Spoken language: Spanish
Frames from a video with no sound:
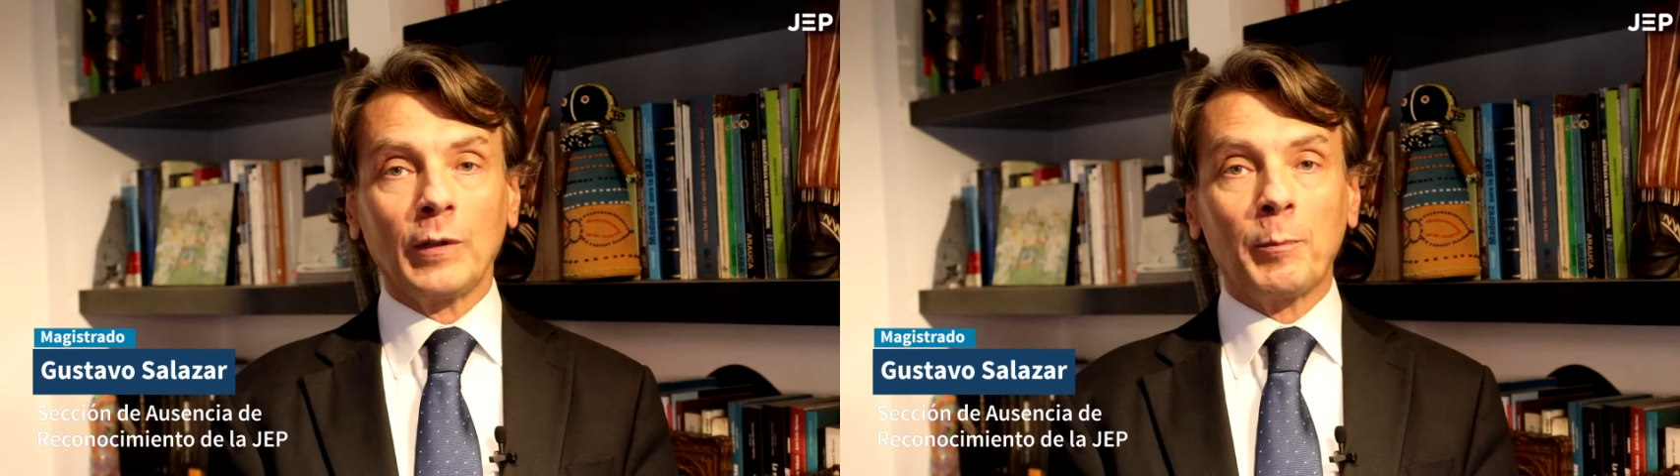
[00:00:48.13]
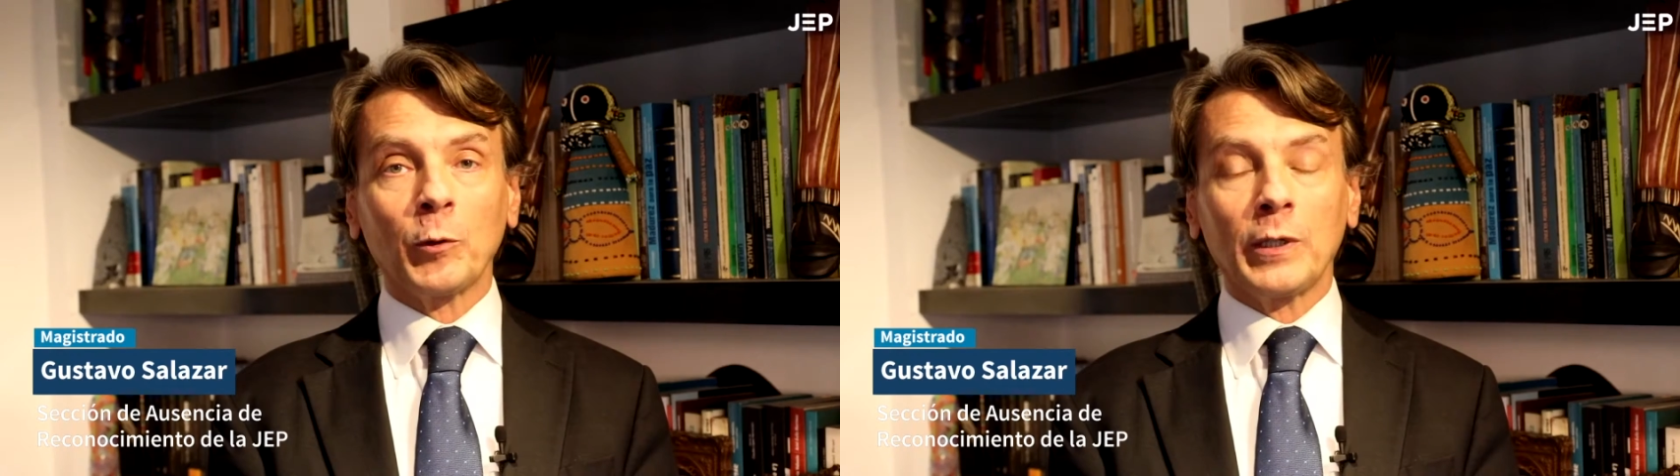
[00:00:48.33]

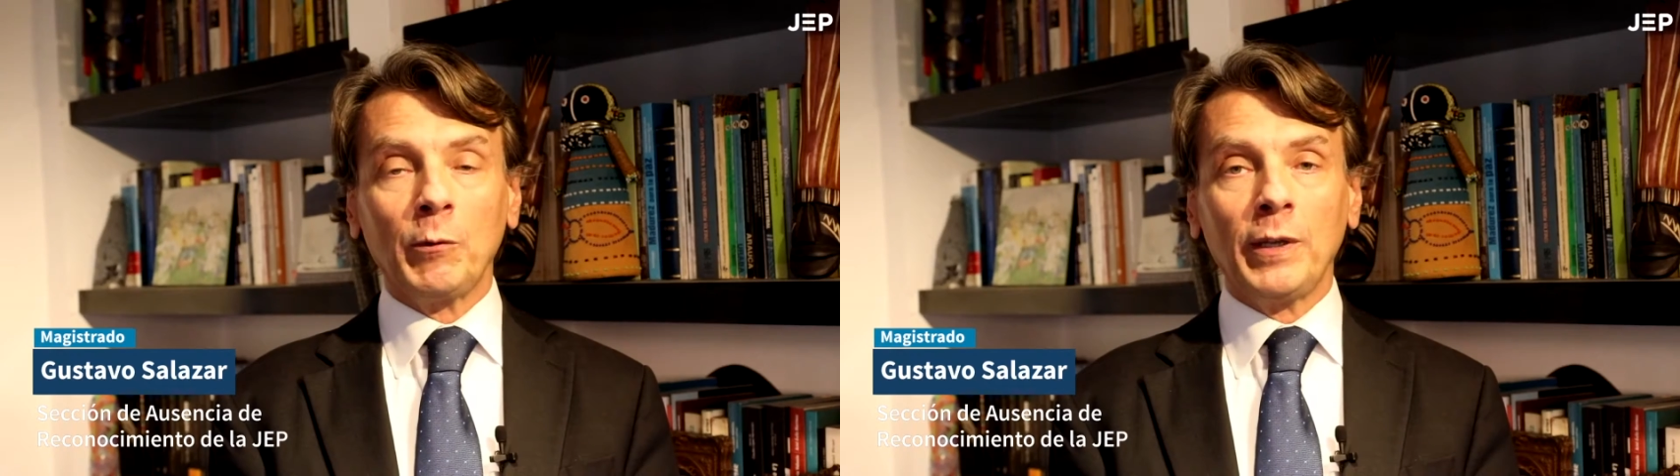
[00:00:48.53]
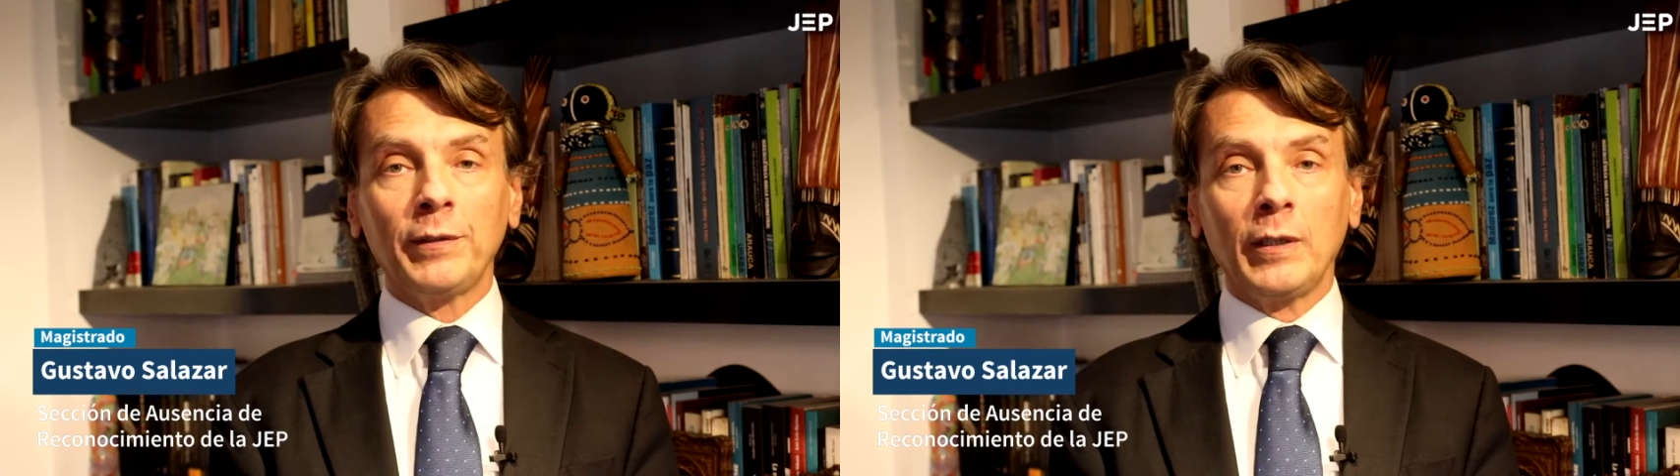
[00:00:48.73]
de
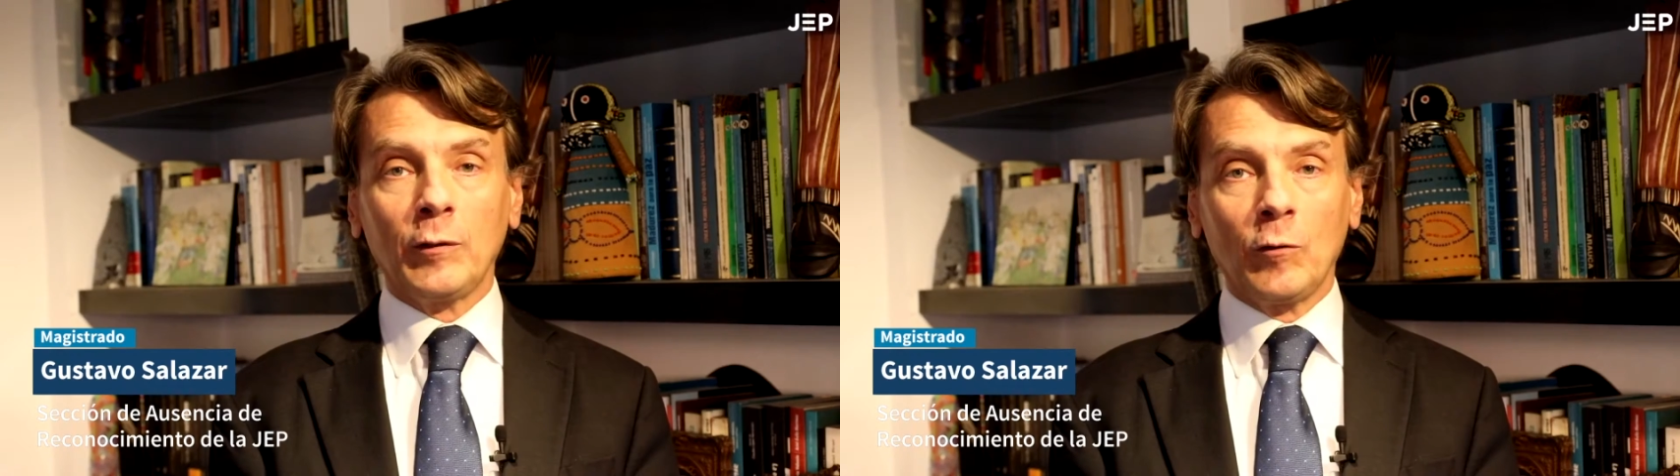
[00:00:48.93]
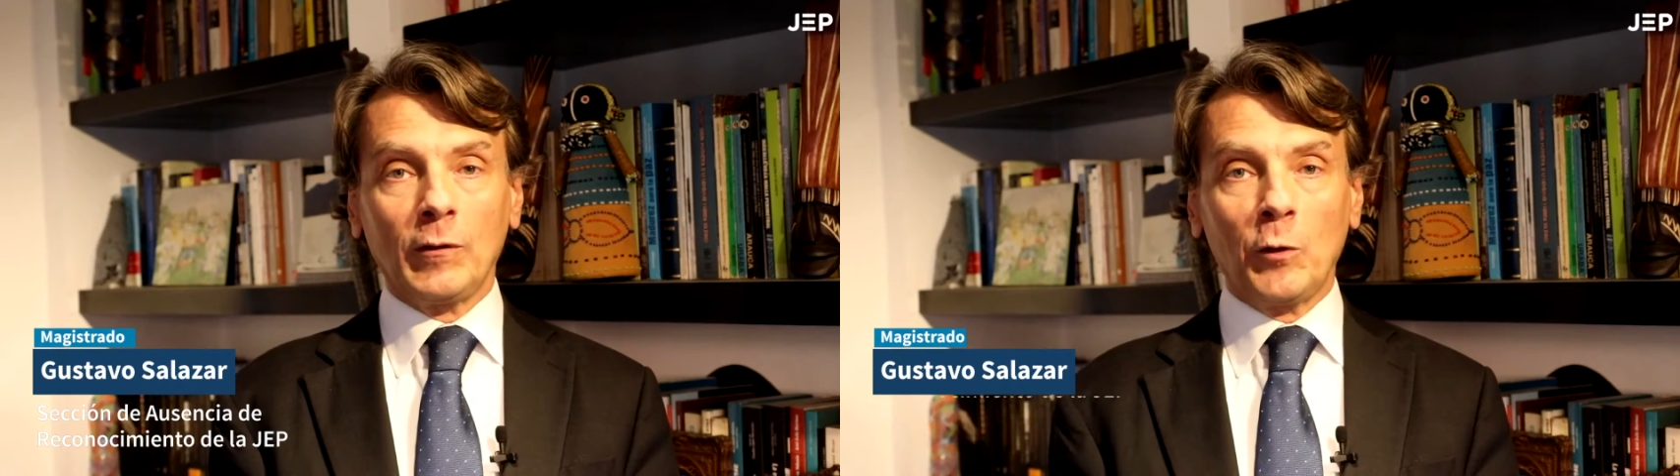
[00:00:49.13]
posibles
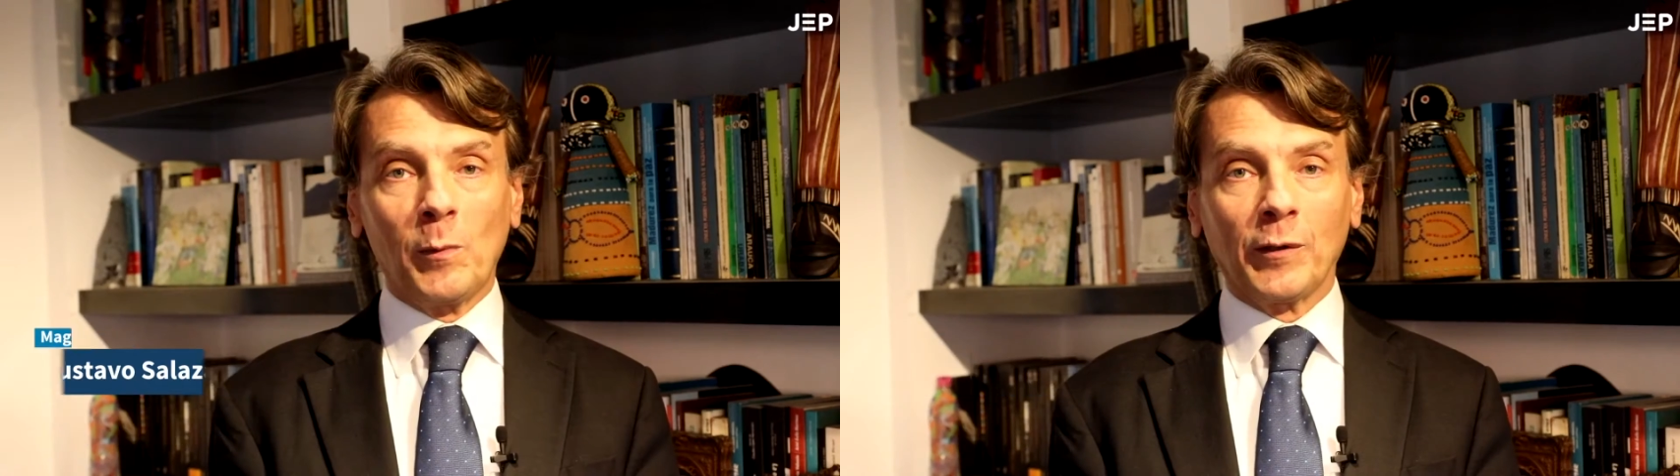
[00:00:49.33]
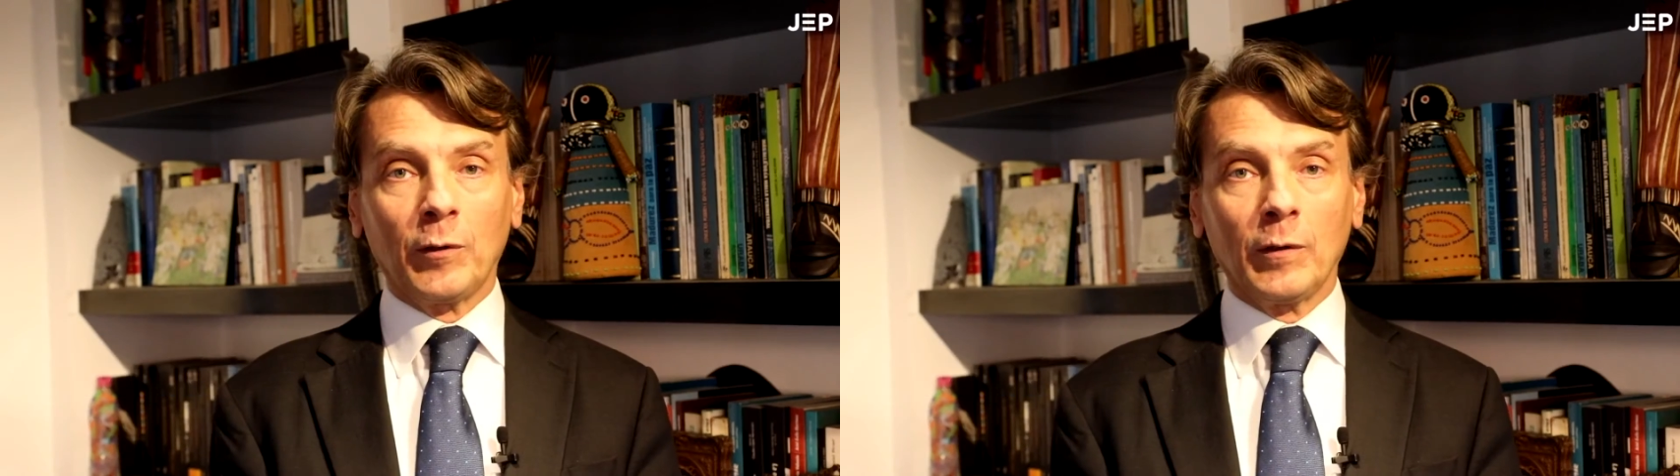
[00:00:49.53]
sitios de
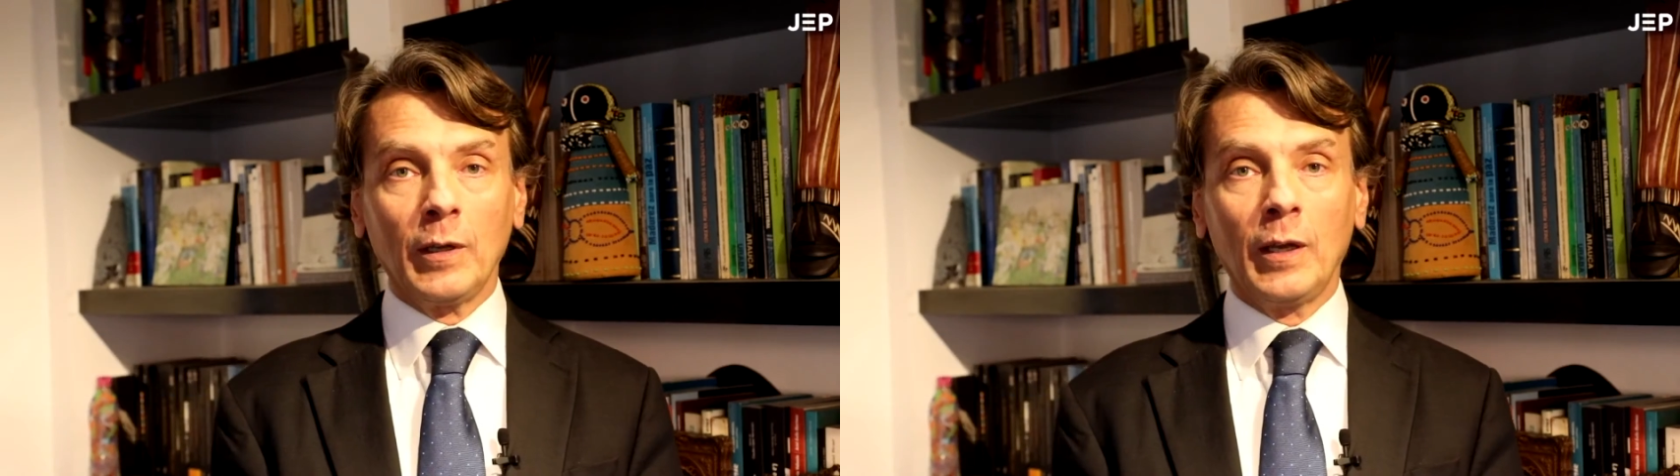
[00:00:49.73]
inhumación